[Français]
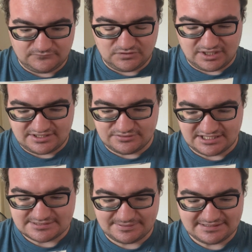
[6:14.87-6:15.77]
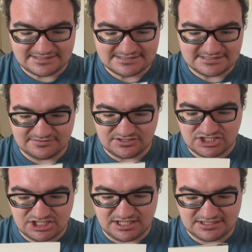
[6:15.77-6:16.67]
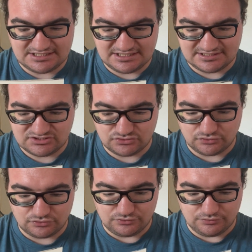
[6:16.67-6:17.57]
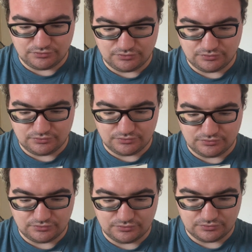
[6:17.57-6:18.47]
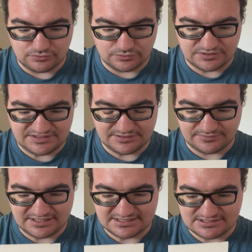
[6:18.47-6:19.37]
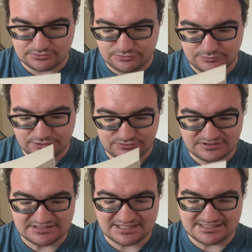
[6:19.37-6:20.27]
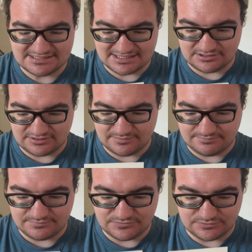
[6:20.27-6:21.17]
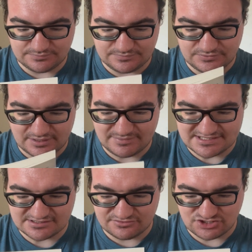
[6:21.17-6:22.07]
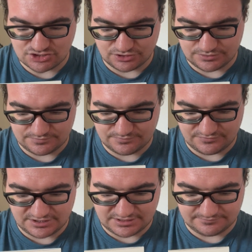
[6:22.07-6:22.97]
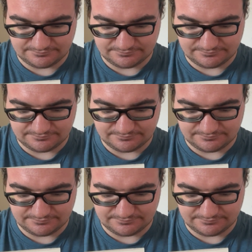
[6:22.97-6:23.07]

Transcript: avec une inspectrice norvégienne qui, a sur le, qui enquête sur le meurtre d'une technicienne de la, de la base offshore. Voilà.